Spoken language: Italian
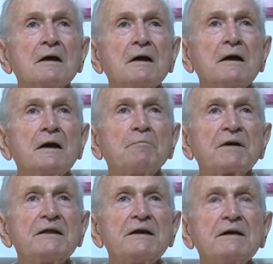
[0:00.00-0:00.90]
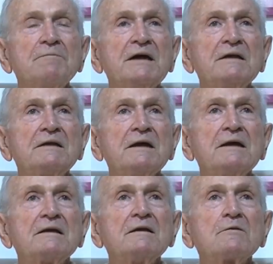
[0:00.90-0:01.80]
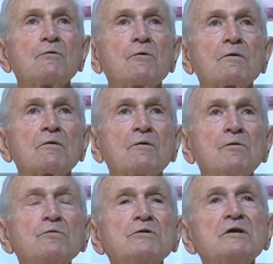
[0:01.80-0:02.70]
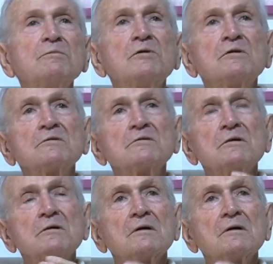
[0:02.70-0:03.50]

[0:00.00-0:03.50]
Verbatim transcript: e praticamente l'ultimo